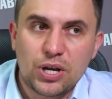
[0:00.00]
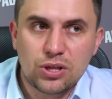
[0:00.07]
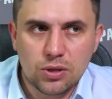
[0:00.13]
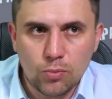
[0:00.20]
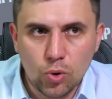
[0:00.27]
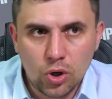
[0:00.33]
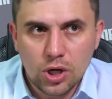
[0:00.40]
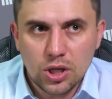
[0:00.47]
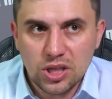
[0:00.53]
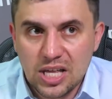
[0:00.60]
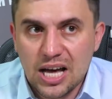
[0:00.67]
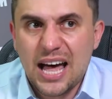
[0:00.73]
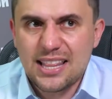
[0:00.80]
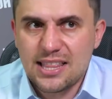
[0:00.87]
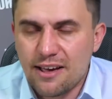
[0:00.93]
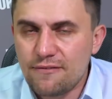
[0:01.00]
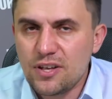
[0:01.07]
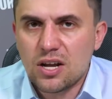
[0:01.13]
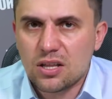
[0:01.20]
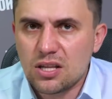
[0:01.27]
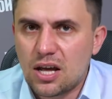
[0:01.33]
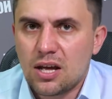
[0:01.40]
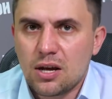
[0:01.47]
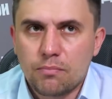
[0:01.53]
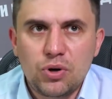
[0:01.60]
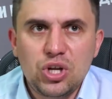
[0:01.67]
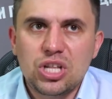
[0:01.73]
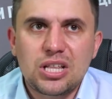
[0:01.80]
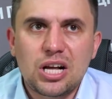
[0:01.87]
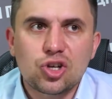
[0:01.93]
Поэтому, да, наверное,
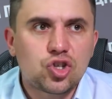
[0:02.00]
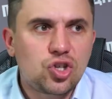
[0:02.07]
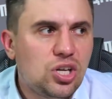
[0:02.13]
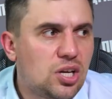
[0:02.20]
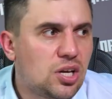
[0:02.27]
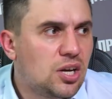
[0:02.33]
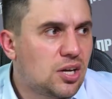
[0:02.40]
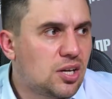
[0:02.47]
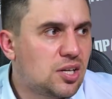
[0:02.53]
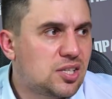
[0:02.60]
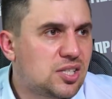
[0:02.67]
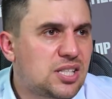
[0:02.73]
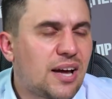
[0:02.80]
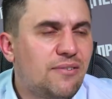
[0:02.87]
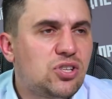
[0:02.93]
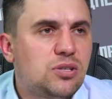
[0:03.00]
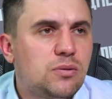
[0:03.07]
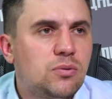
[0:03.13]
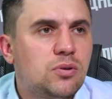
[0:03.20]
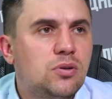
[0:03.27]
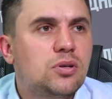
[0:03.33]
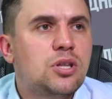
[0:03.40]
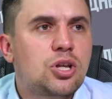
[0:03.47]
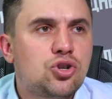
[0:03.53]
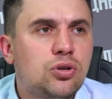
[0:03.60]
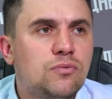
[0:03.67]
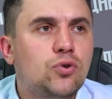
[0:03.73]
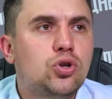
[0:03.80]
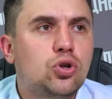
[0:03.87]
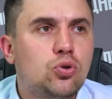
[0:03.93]
мы не должны э, ставить э,
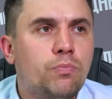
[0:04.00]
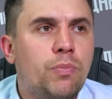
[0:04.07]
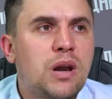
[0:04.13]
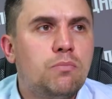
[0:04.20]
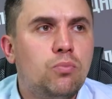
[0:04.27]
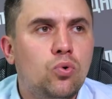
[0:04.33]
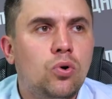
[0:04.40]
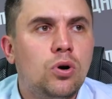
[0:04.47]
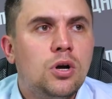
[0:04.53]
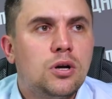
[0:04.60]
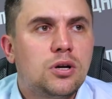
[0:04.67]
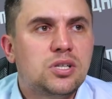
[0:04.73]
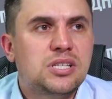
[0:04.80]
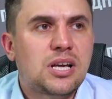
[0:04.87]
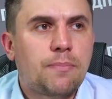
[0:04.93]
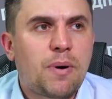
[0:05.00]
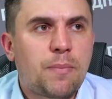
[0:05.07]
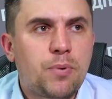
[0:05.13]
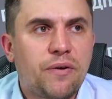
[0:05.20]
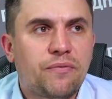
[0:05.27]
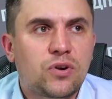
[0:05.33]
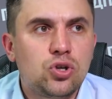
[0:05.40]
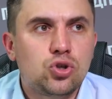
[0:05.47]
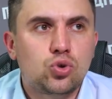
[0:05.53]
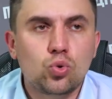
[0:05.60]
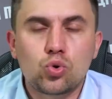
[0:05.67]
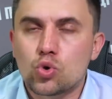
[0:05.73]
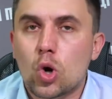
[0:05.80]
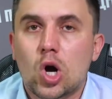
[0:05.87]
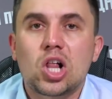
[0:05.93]
значит, вот эту борьбу за поправку в
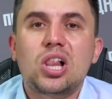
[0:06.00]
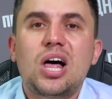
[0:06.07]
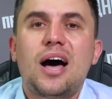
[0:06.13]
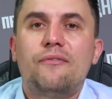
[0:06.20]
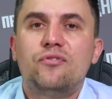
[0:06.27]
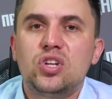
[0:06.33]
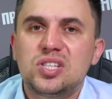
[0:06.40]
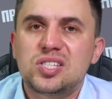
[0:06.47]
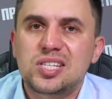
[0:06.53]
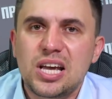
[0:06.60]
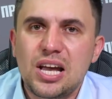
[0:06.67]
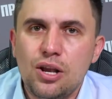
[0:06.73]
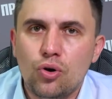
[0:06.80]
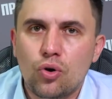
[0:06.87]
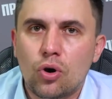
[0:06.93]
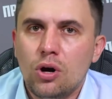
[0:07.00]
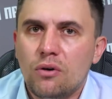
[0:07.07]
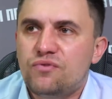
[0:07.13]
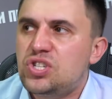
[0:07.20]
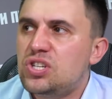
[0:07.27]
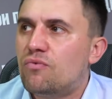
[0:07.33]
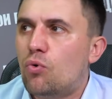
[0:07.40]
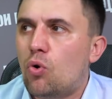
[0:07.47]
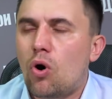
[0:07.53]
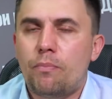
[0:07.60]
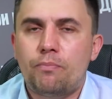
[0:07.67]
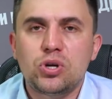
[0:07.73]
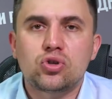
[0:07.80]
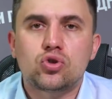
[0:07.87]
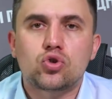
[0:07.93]
Конституцию главной целью
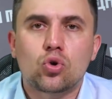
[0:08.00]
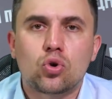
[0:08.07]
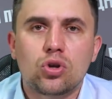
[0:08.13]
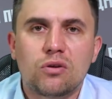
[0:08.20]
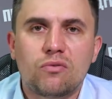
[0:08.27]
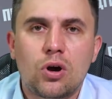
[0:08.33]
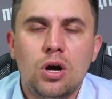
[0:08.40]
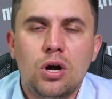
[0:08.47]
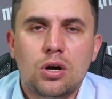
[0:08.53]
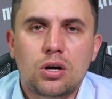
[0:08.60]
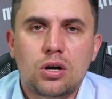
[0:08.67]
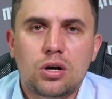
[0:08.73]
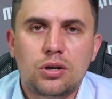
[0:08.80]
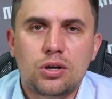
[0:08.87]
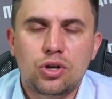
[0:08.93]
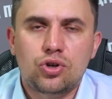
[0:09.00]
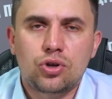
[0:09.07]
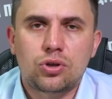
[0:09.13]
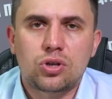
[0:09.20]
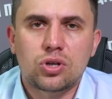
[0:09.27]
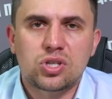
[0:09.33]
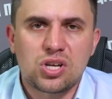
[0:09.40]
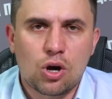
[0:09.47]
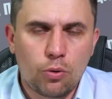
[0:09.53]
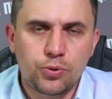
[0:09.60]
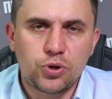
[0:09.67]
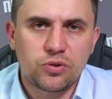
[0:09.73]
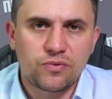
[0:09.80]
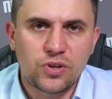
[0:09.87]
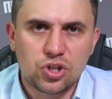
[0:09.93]
всего оппозиционного э, значит,
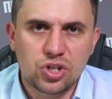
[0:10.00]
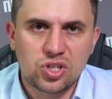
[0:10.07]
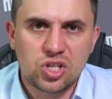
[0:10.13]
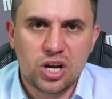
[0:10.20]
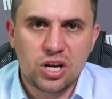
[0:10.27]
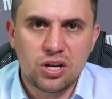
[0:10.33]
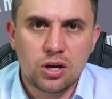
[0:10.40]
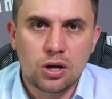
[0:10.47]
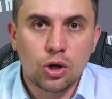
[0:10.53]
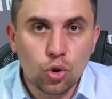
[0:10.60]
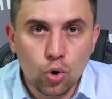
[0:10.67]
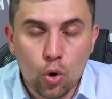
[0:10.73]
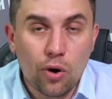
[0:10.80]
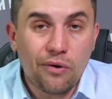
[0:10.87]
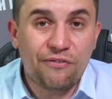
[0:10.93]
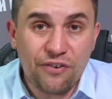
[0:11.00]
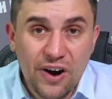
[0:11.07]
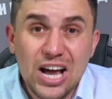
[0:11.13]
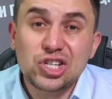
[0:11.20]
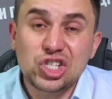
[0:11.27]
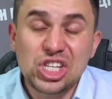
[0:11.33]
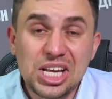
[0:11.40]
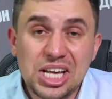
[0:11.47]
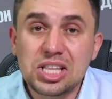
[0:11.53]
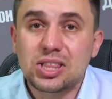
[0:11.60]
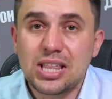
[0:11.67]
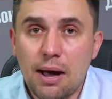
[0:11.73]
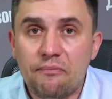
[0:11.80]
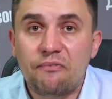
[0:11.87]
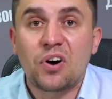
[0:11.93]
сообщества в нашей стране. Но важный
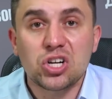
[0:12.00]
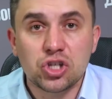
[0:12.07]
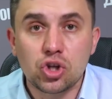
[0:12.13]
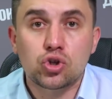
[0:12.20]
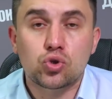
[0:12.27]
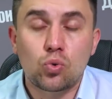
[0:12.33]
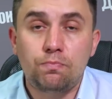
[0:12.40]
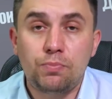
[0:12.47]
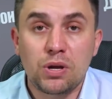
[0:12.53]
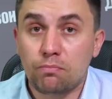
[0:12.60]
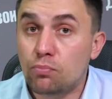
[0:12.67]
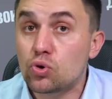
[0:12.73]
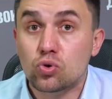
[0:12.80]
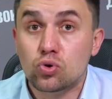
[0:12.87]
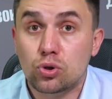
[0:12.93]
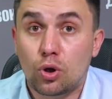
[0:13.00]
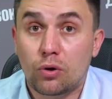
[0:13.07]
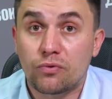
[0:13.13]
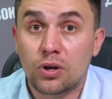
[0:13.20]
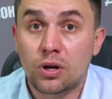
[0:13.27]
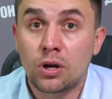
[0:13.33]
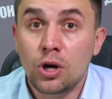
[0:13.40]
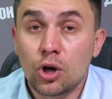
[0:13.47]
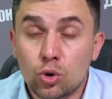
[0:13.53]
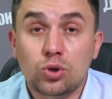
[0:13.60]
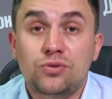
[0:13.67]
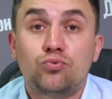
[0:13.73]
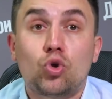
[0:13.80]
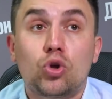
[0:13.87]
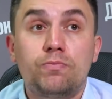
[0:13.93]
этап, важная ступень, безусловно.
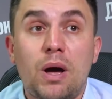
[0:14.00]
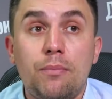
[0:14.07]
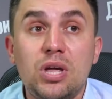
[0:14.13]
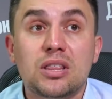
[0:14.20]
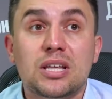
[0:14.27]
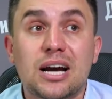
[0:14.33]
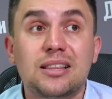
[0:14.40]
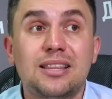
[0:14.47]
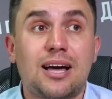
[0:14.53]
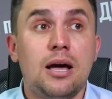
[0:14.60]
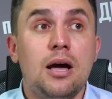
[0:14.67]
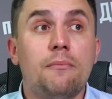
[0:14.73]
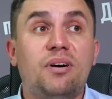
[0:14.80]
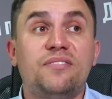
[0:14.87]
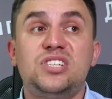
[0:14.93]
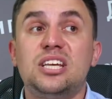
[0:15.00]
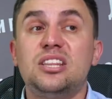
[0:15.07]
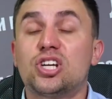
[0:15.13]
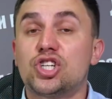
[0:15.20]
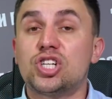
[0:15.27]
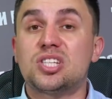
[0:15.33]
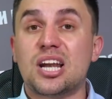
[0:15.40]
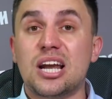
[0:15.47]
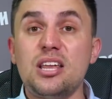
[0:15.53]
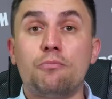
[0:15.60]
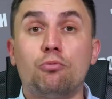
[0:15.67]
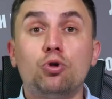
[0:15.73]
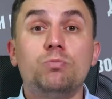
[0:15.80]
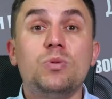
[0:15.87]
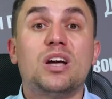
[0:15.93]
То есть в тот момент, когда по всей нашей
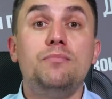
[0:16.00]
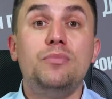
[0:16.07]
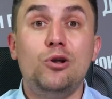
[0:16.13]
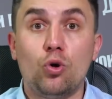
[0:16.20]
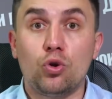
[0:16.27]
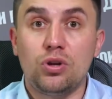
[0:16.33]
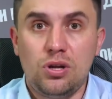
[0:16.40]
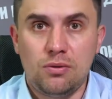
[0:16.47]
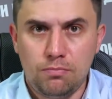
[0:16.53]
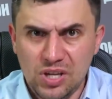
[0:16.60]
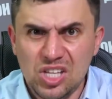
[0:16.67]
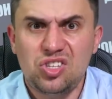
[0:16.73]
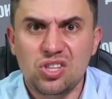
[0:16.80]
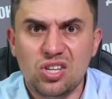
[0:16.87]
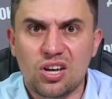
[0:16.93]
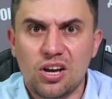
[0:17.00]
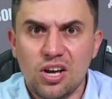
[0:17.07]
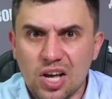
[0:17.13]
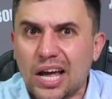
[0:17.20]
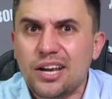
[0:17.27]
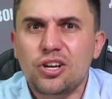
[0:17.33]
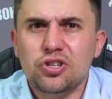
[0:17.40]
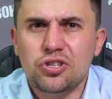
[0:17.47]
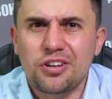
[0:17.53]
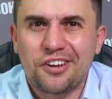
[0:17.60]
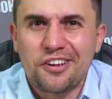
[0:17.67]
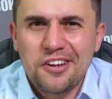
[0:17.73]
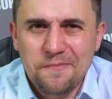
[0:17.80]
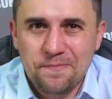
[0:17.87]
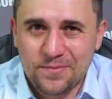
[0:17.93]
стране будут многомиллионные митинги, конечно,